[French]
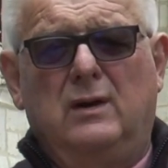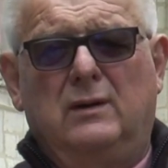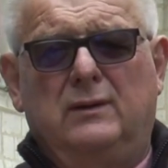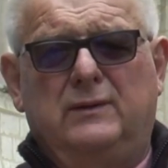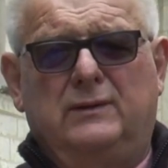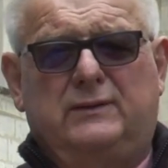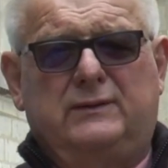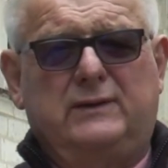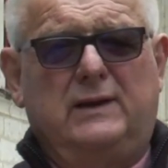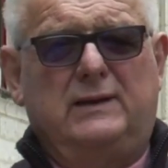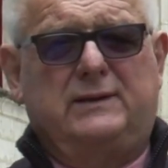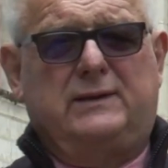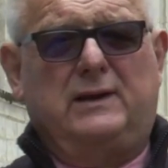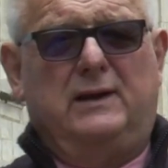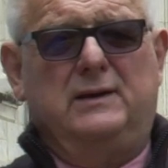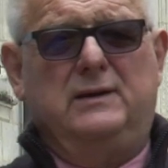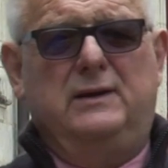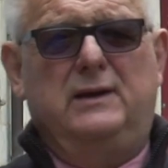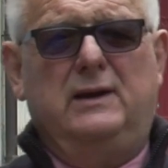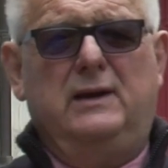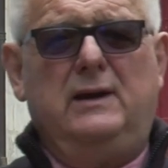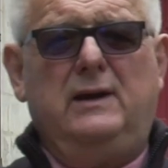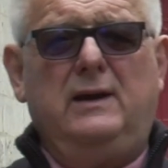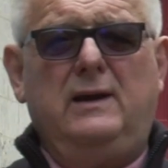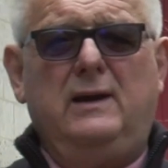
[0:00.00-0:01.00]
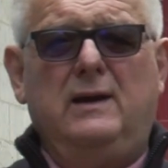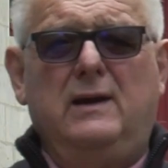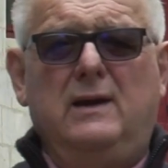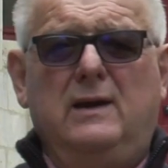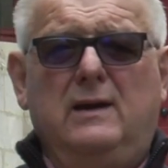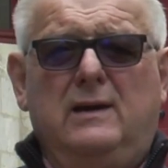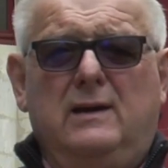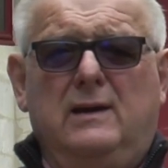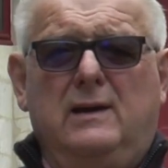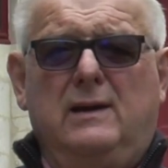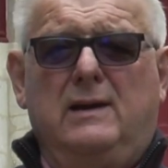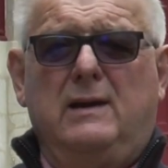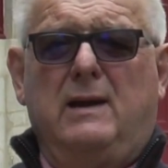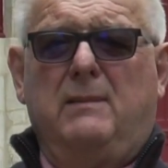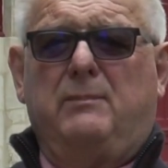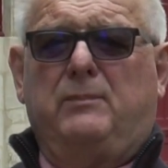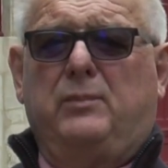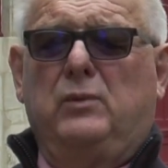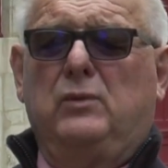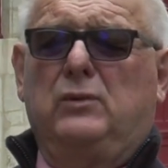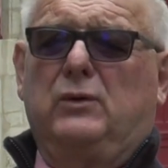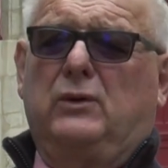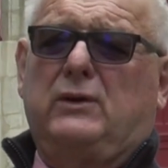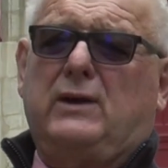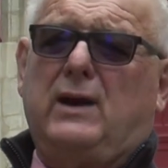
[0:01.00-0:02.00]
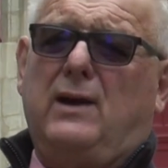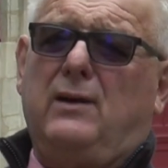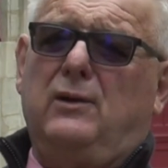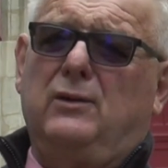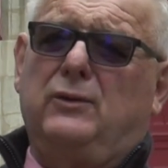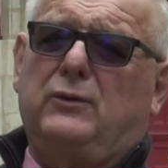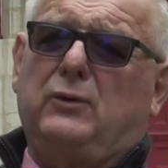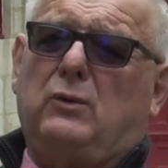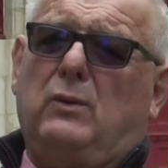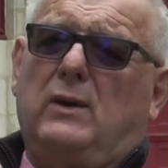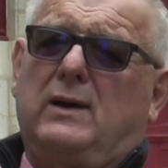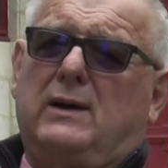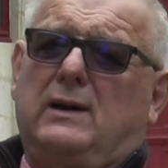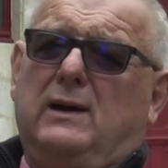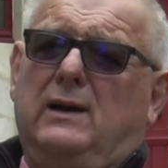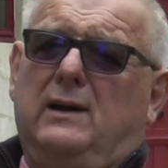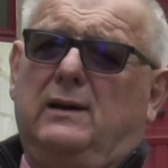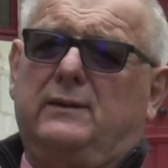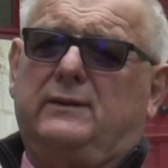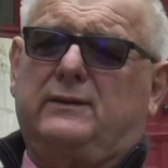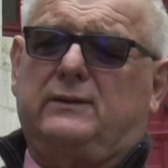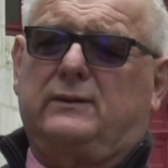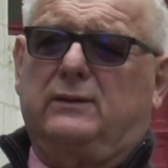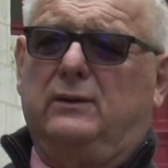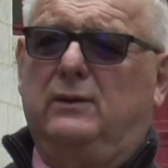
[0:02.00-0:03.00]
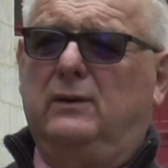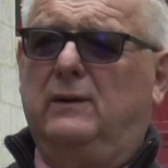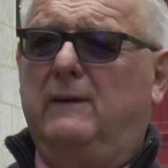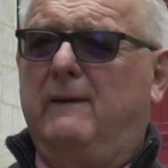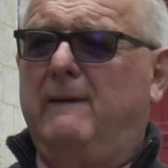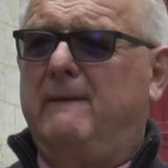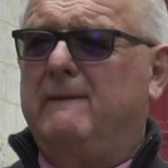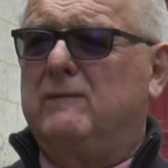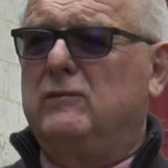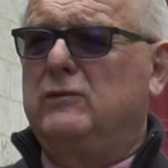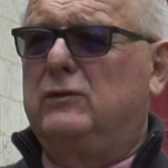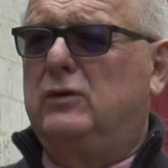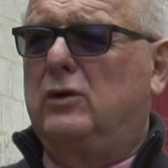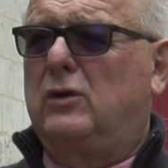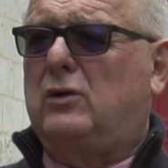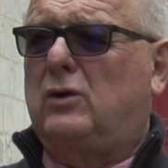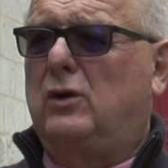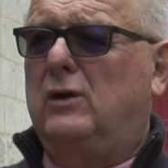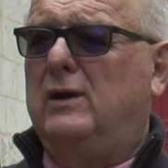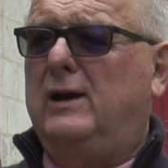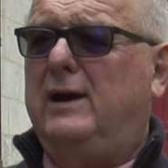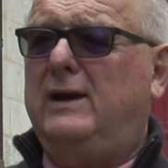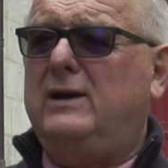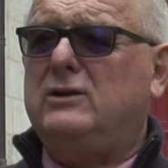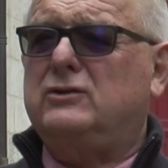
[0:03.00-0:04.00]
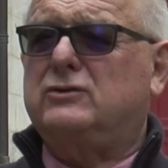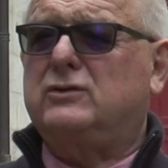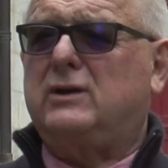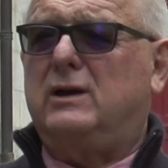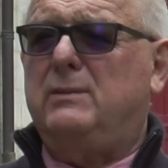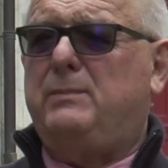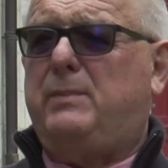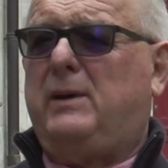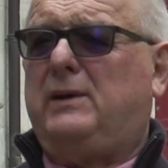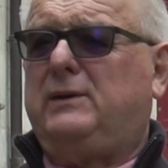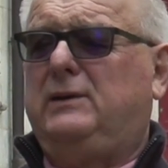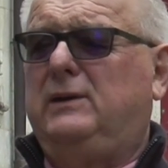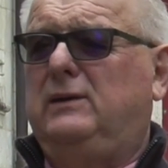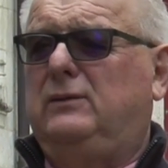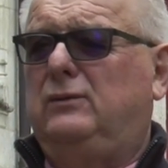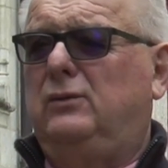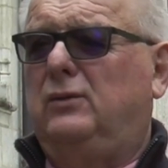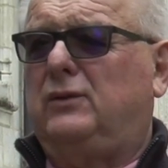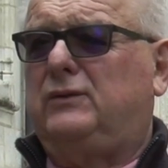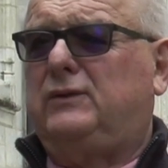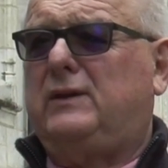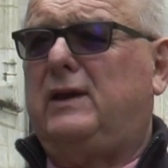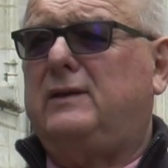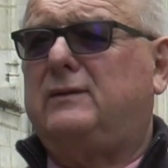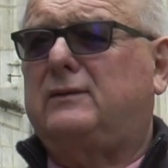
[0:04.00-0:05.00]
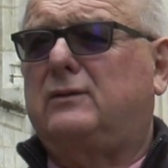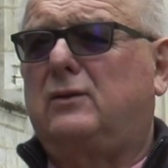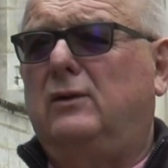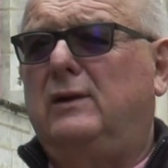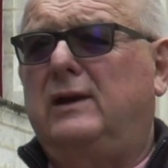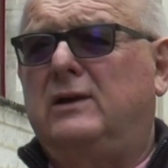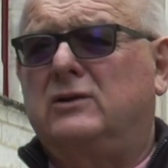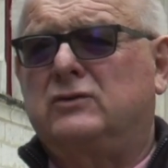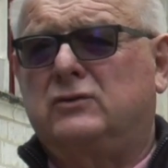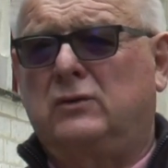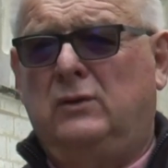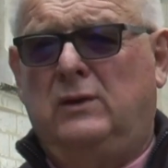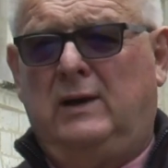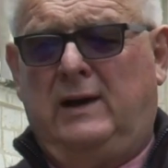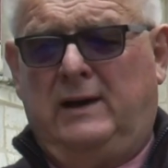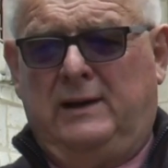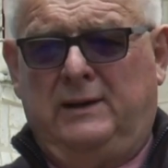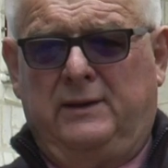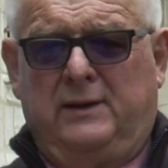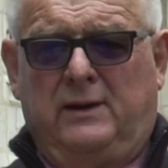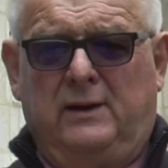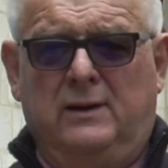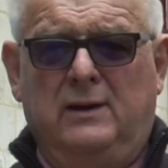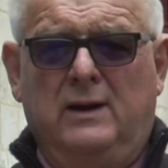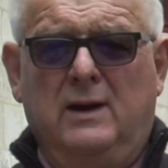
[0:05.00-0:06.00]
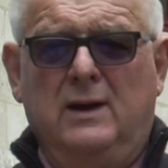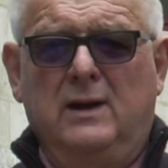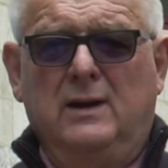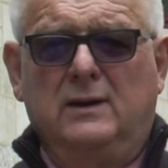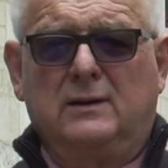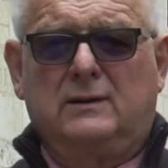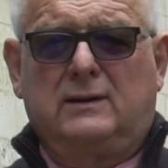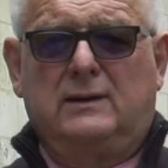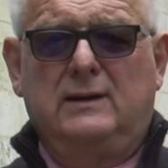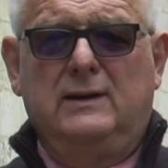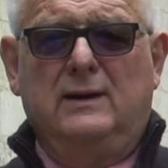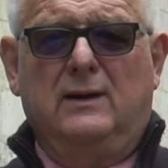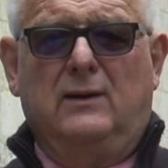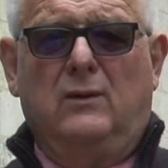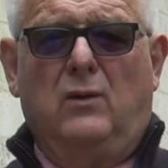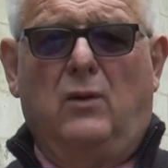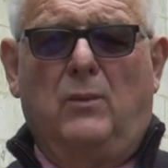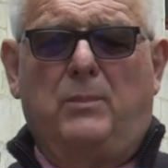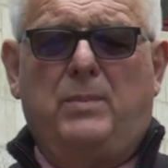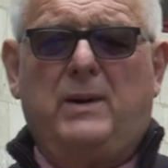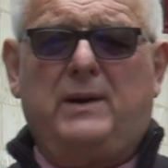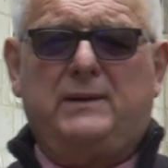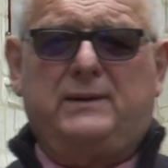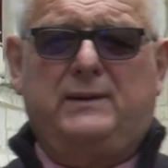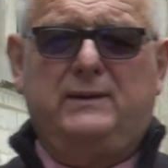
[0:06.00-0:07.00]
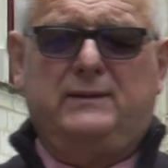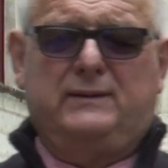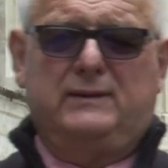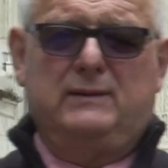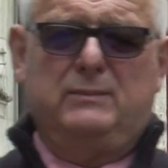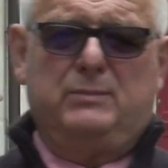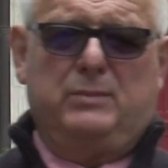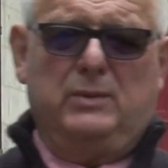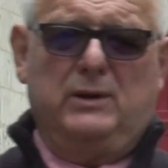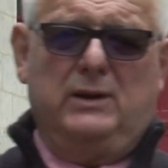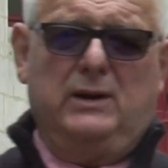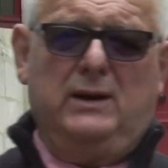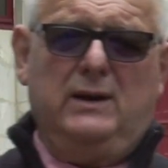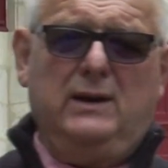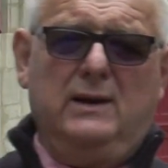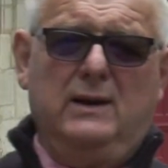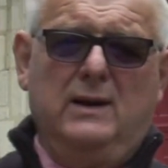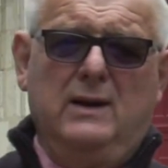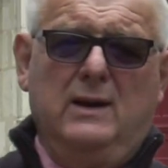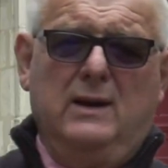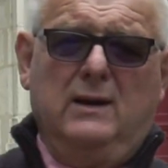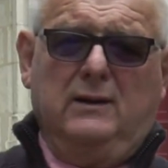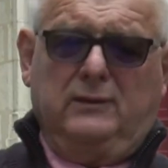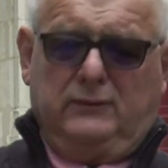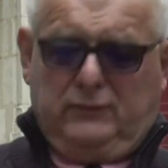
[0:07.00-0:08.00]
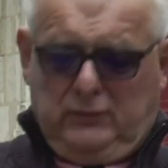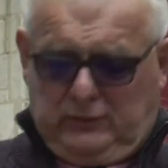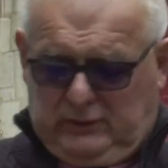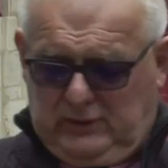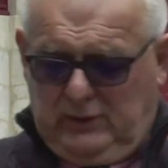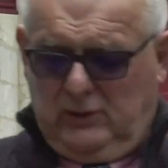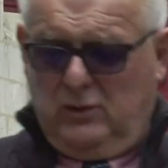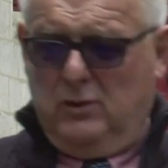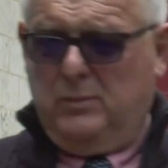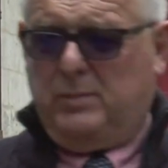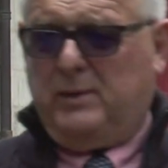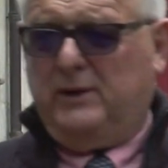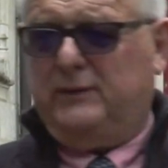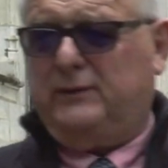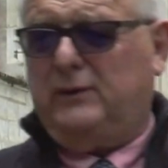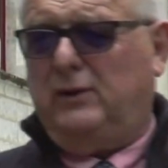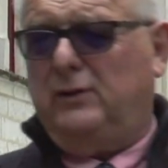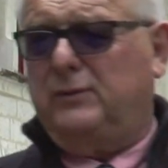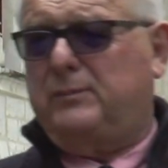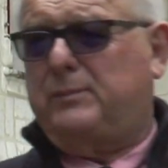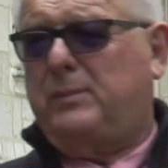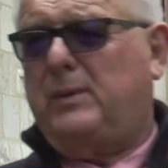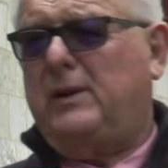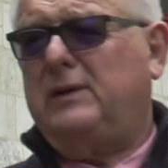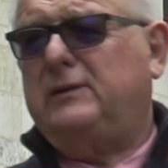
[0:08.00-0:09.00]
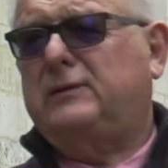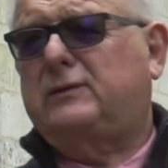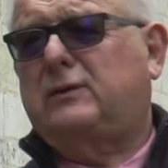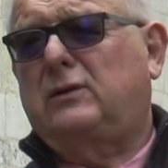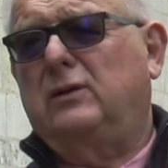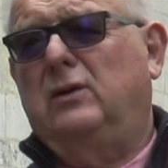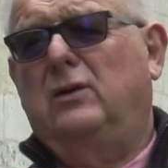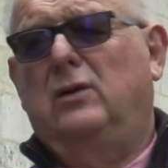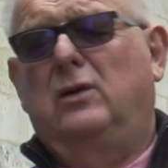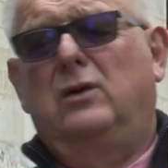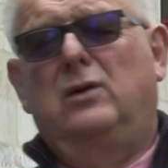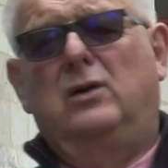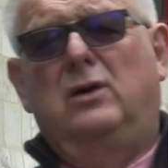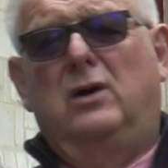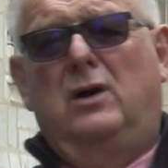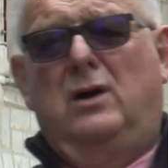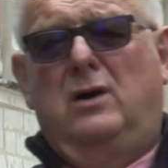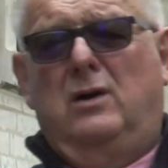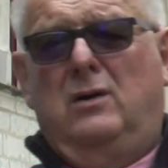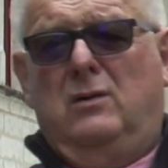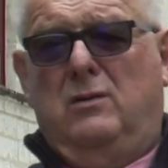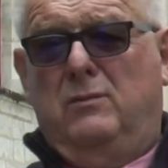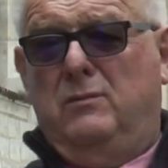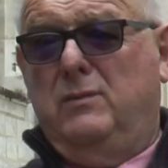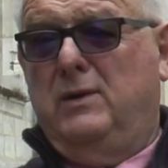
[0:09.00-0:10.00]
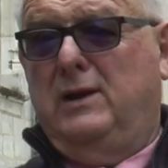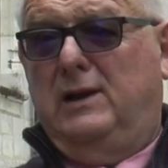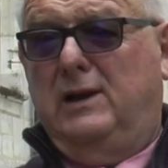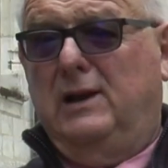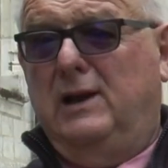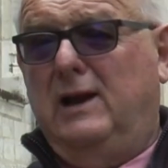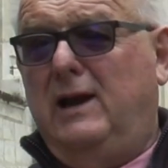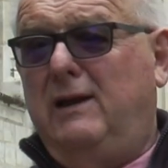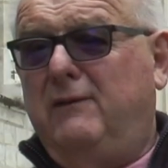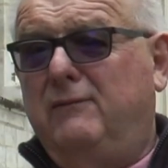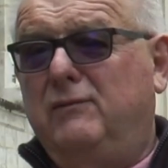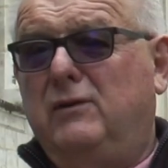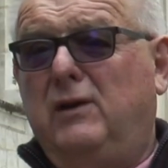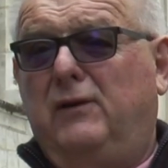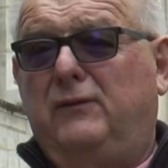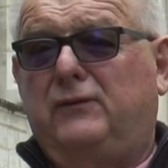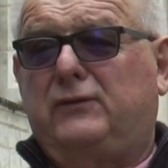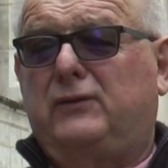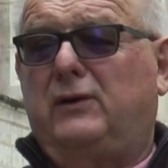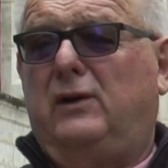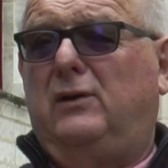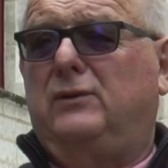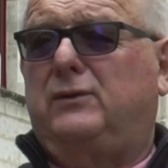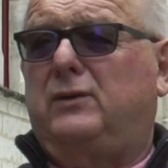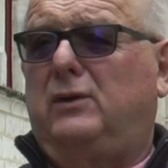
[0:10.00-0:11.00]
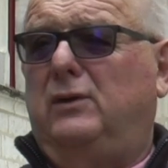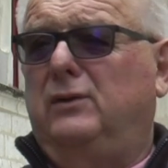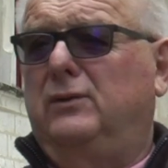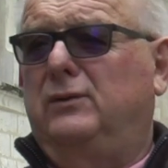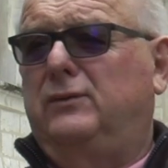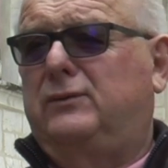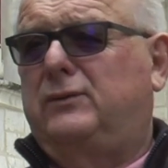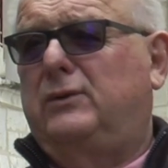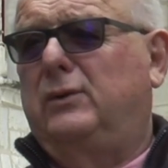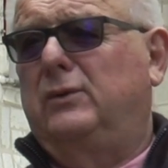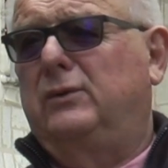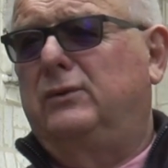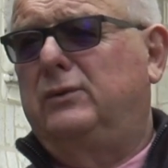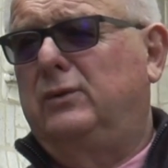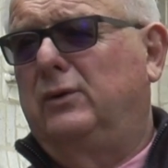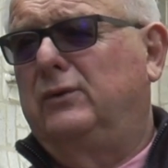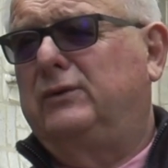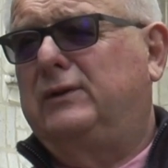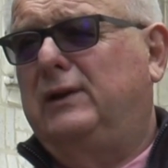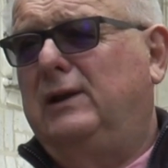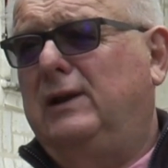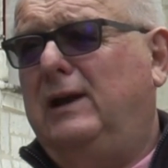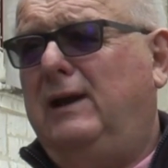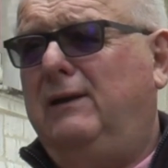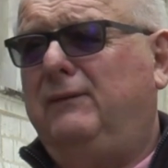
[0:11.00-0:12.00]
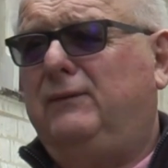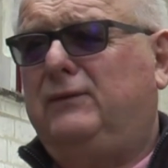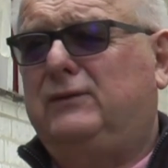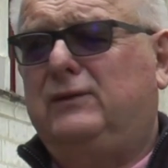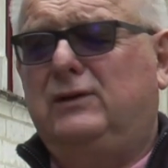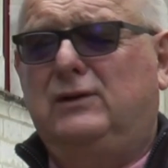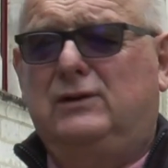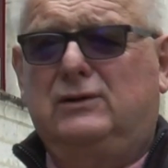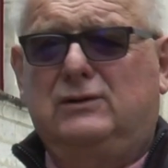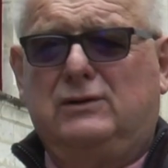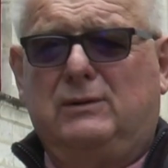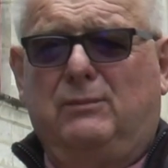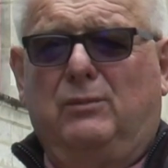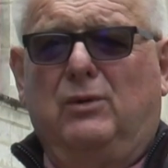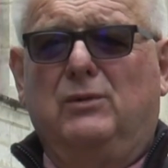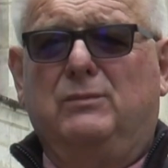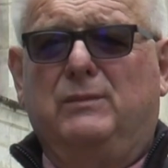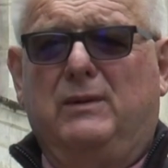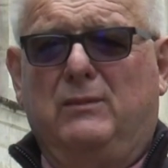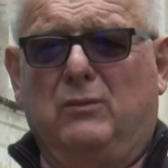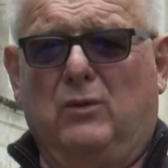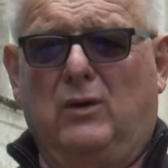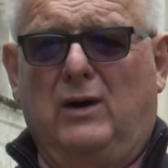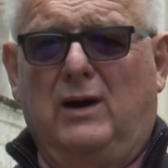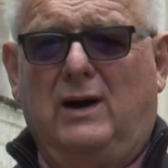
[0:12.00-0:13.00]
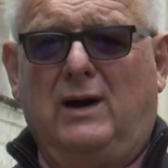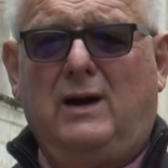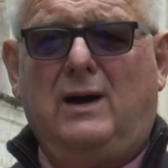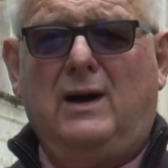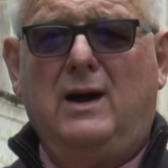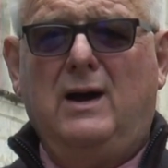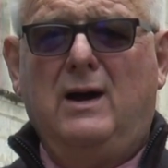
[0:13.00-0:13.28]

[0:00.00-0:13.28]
cette année, il y a plus de 43 classes de collèges réparties sur 16 collèges de l'Indre qui ont participé, ce qui représente presque 1000 élèves, 932 élèves, si j'ai bonne mémoire,